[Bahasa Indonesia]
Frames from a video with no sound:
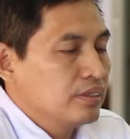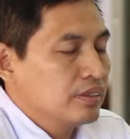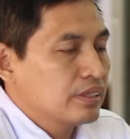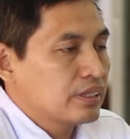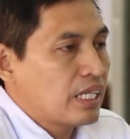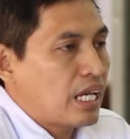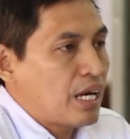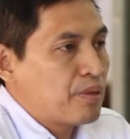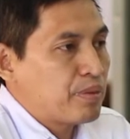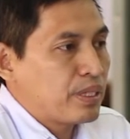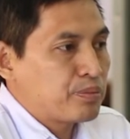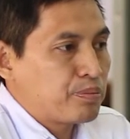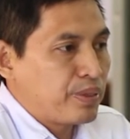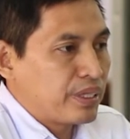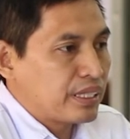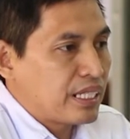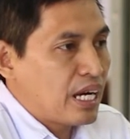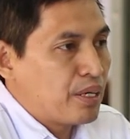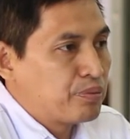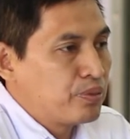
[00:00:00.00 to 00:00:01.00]
selamat
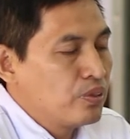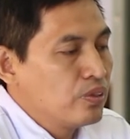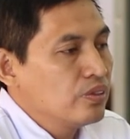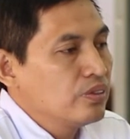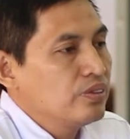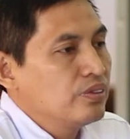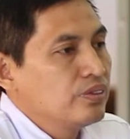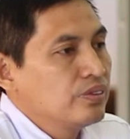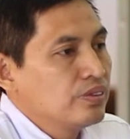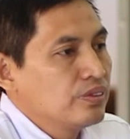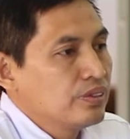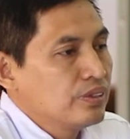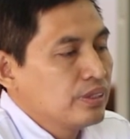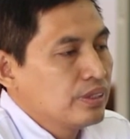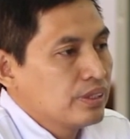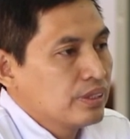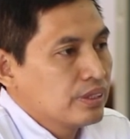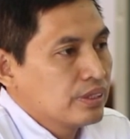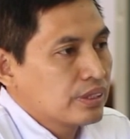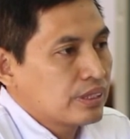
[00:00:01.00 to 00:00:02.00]
bergabung,
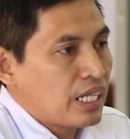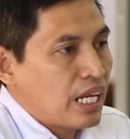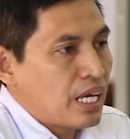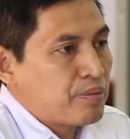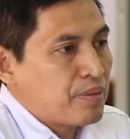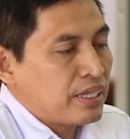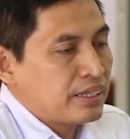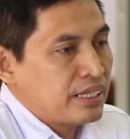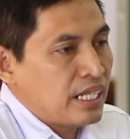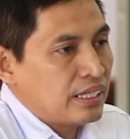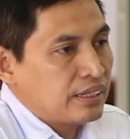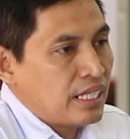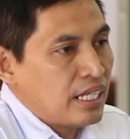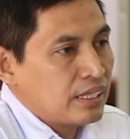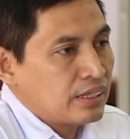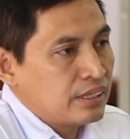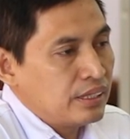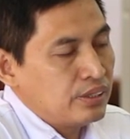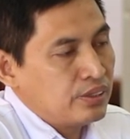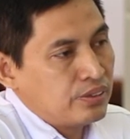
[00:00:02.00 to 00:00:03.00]
selamat
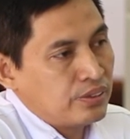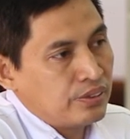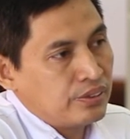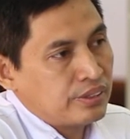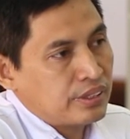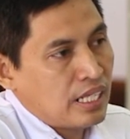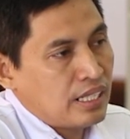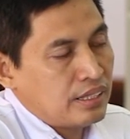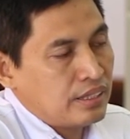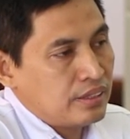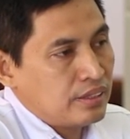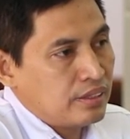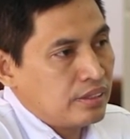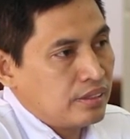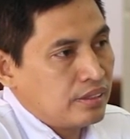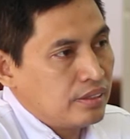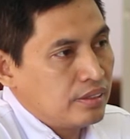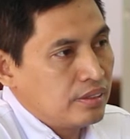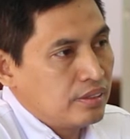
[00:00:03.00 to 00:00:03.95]
datang di jurusan